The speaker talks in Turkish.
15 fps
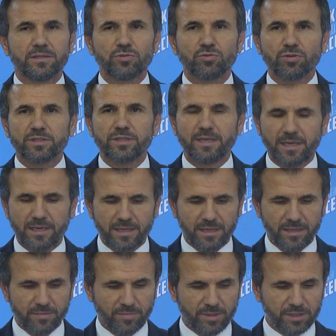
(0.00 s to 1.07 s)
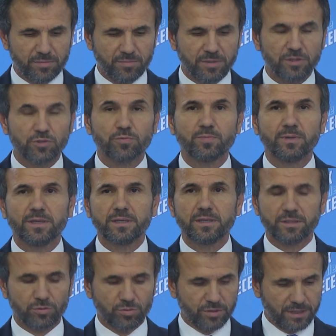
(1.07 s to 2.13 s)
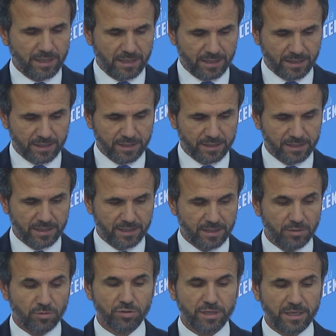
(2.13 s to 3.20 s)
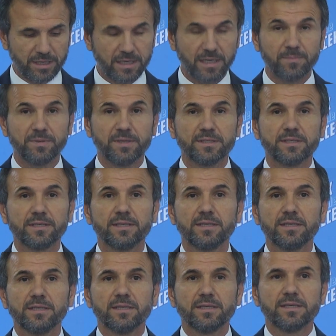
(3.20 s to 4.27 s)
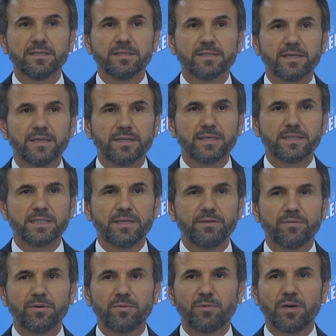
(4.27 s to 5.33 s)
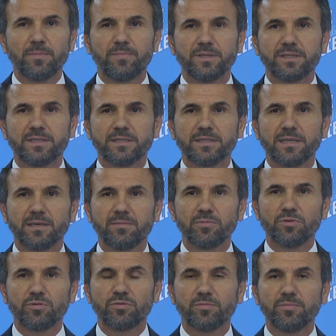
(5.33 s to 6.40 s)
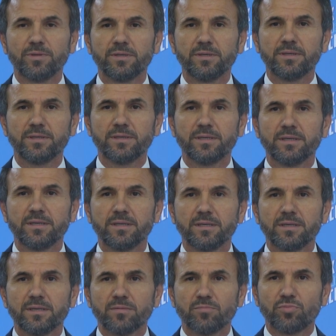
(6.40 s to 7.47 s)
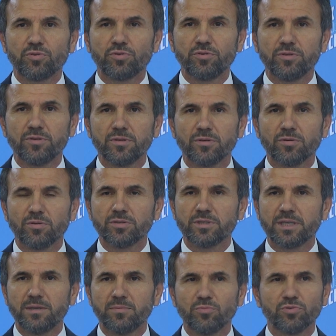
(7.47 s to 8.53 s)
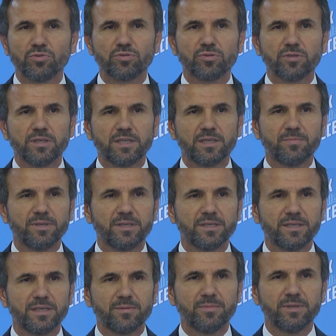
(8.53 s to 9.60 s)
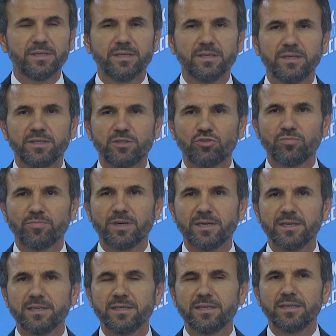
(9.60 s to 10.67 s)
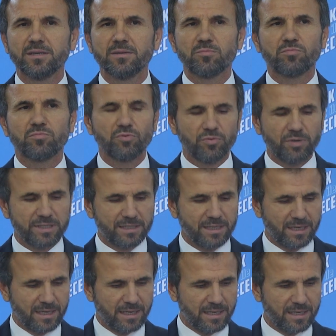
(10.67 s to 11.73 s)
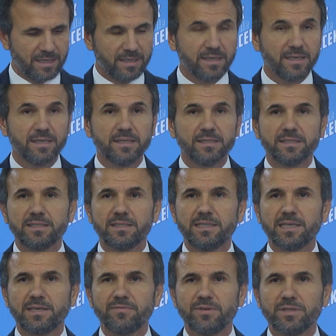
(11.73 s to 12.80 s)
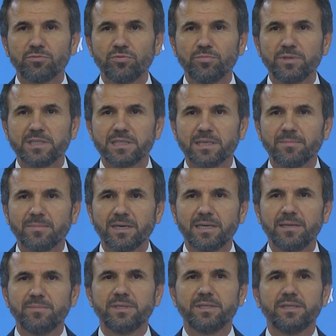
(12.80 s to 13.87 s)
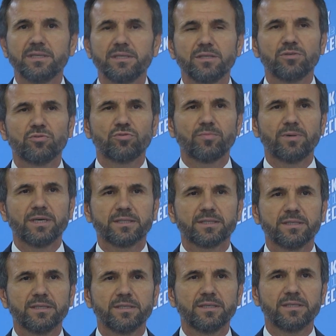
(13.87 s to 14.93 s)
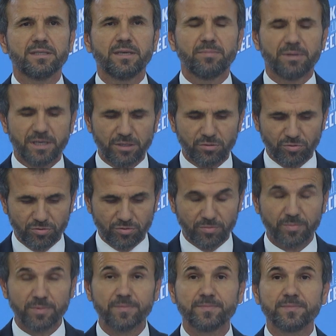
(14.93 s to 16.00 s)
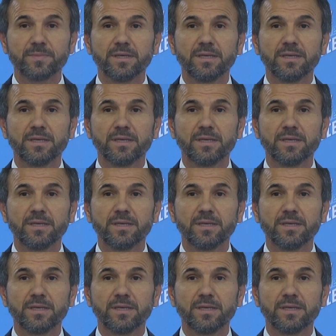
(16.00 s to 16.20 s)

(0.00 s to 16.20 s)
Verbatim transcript: Evet çok değerli basın mensupları, çok değerli arkadaşlar. Öncelikle hepinizi saygı, sevgi ve muhabbette selamlıyorum. Bugün 10 Temmuz 2020 Cuma. Bu vesileyle sizlerin ve tüm İslam aleminin Cumasını tebrik ediyorum.